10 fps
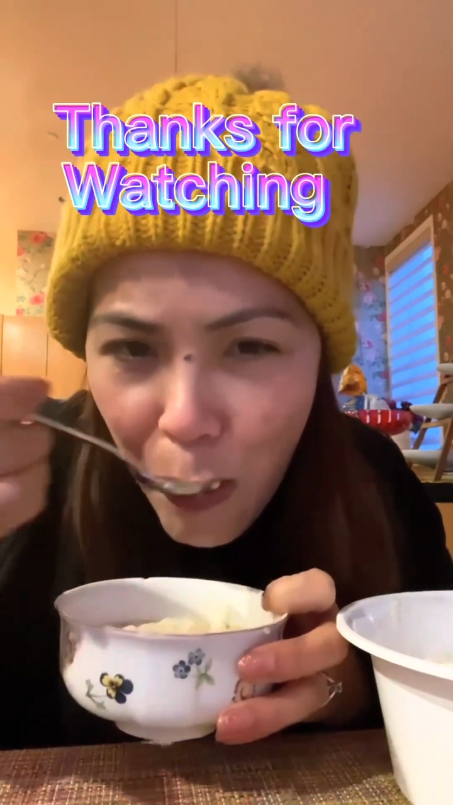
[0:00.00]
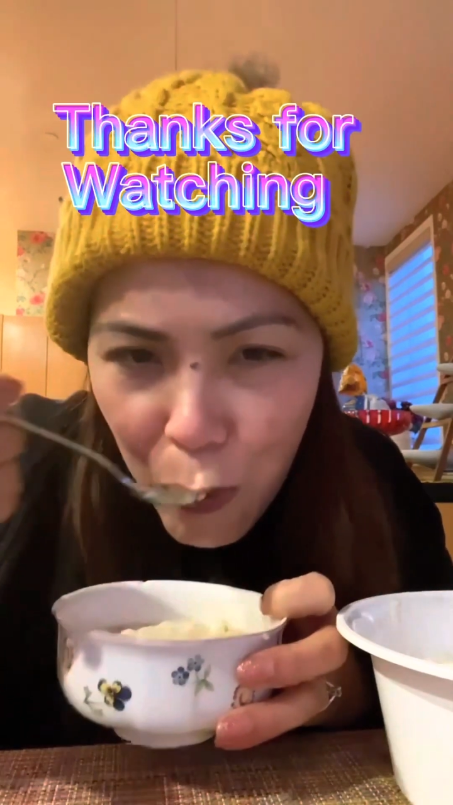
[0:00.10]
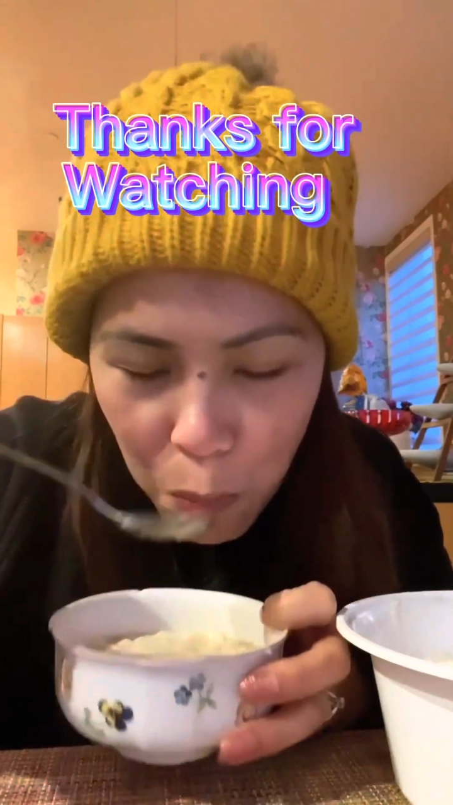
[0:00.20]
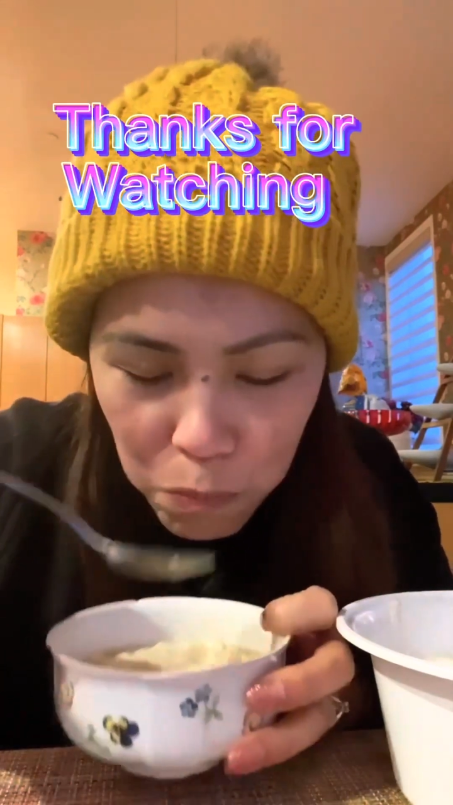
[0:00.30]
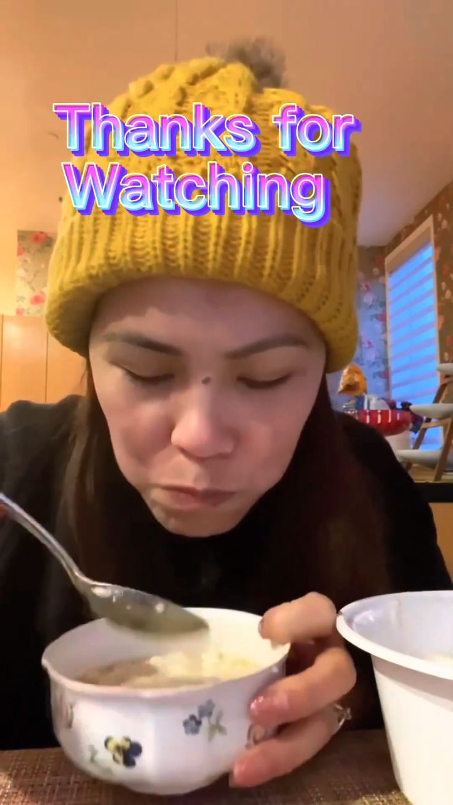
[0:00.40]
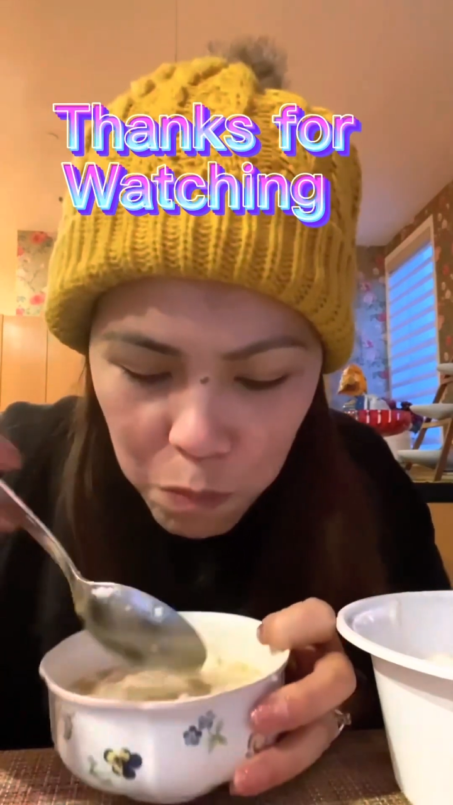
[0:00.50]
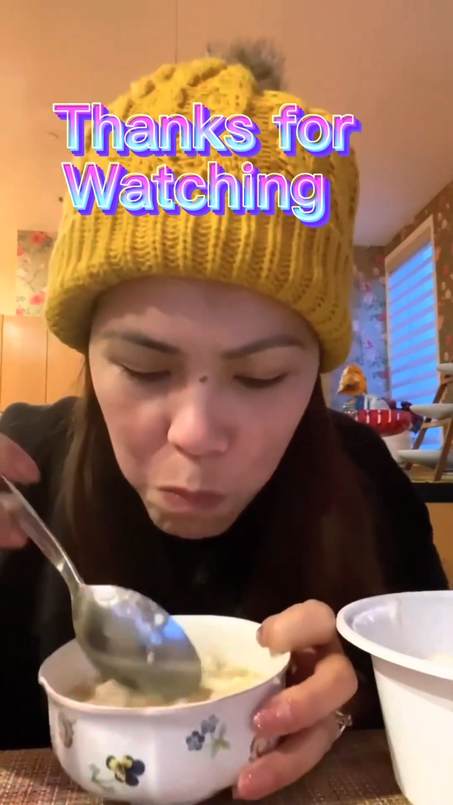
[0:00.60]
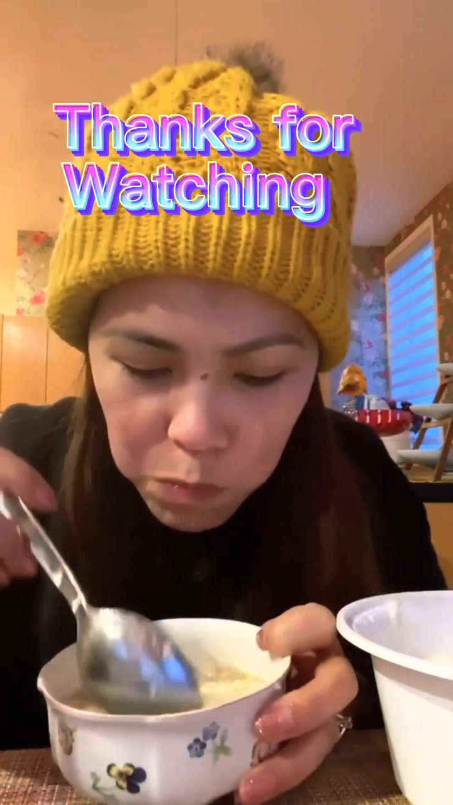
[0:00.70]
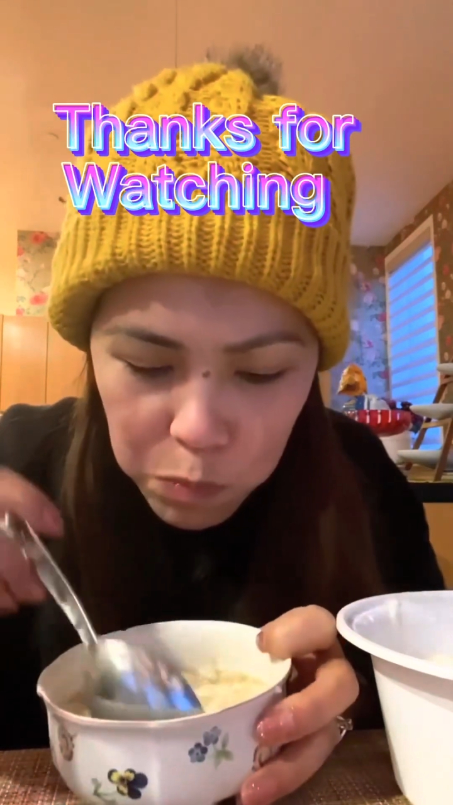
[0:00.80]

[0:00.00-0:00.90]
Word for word: Mm.